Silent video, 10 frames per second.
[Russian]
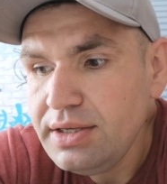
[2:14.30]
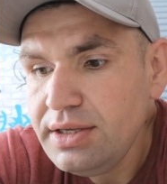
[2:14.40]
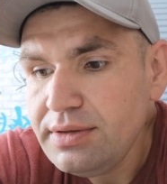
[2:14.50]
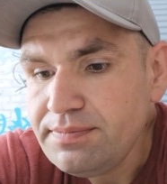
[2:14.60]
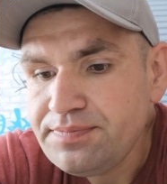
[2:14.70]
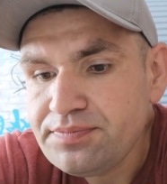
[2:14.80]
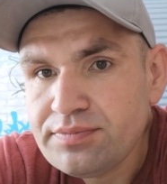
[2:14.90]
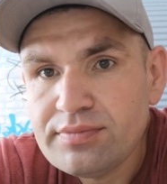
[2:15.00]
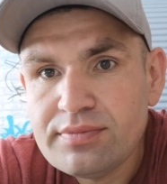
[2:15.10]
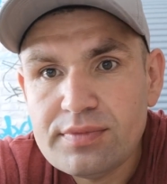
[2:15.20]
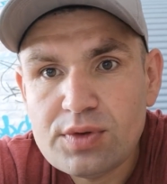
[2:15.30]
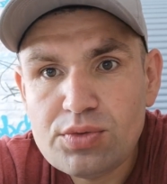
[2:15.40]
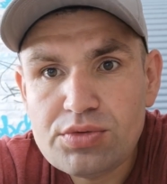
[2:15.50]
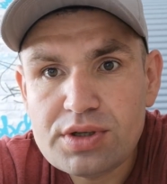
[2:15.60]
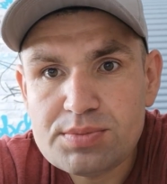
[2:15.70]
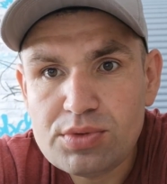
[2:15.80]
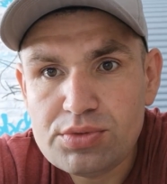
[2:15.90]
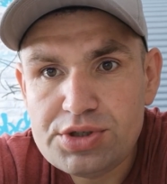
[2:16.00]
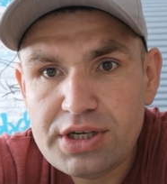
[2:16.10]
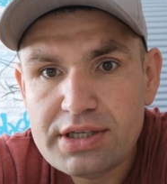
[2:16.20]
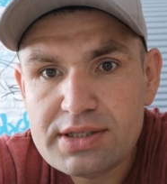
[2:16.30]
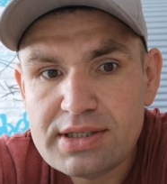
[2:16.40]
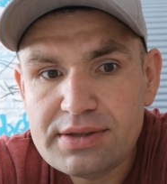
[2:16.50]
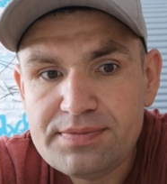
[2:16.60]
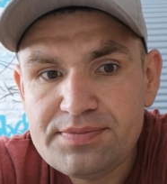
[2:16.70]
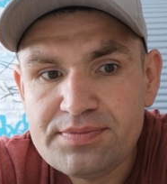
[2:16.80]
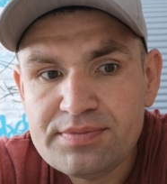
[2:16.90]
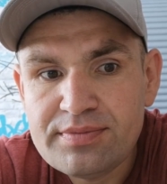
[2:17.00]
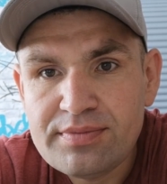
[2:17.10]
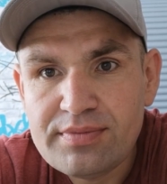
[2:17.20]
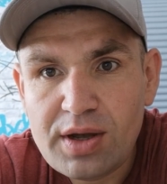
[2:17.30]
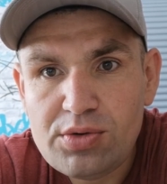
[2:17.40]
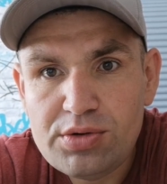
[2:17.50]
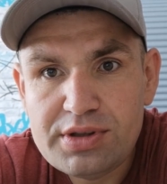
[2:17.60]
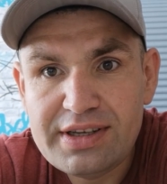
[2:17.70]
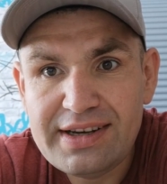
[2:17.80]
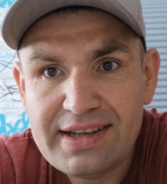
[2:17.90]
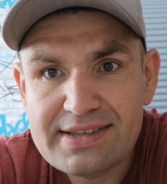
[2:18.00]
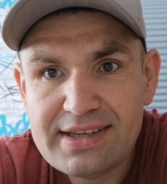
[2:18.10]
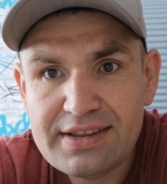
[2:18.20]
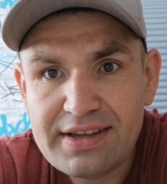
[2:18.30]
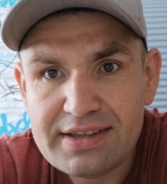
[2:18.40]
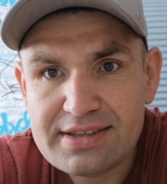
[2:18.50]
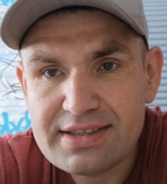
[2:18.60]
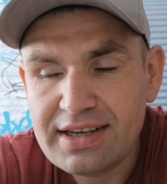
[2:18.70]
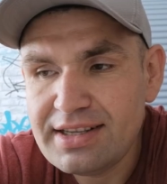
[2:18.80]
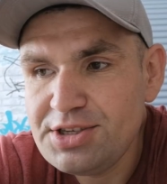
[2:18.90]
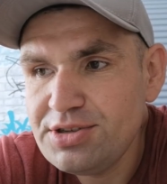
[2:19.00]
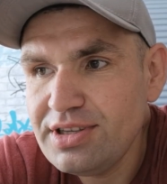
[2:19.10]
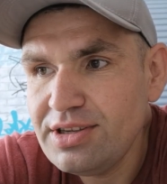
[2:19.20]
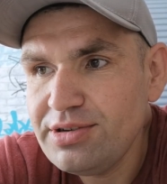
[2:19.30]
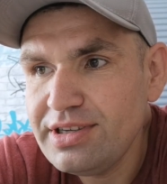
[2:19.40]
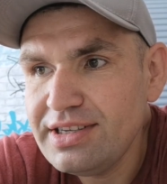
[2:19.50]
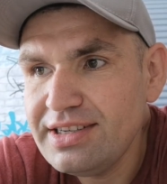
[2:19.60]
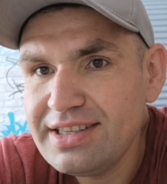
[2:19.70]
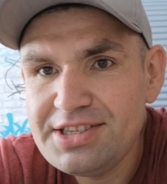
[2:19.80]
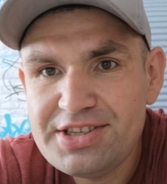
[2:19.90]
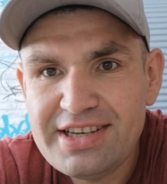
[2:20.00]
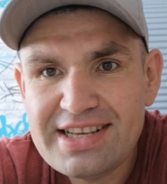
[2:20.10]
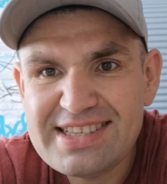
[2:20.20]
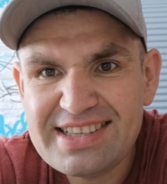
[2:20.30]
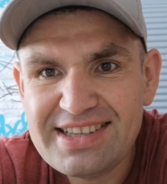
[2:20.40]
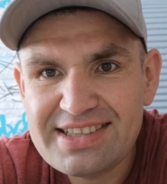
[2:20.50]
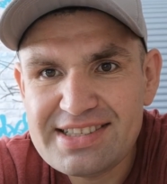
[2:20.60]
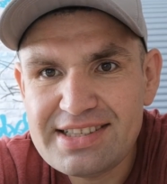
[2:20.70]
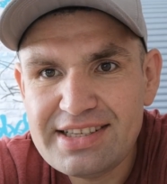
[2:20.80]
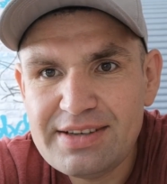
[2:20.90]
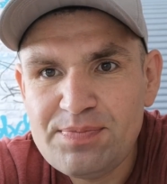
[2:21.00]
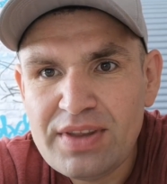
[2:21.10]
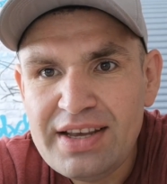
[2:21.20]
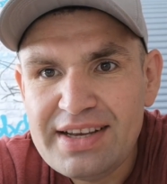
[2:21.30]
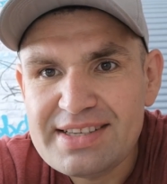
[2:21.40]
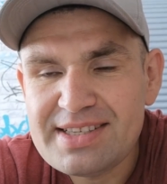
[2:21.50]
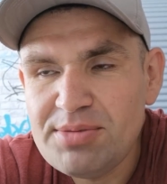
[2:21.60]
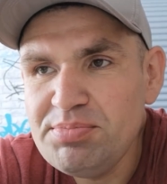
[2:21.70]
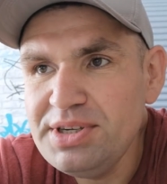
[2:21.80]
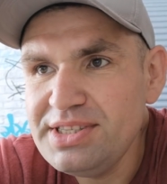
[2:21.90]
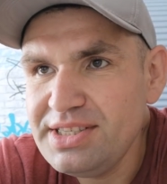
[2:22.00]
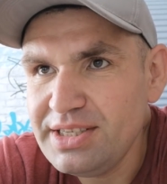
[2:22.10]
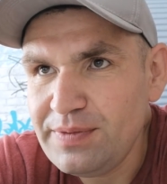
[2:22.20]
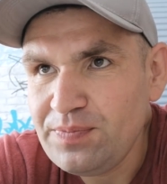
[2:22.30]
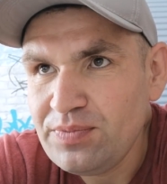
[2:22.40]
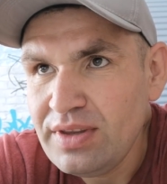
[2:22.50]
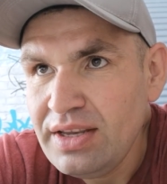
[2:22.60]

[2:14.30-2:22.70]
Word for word: И тут у нас получается такой вот резонанс, а точнее, э, точнее резонансное событие.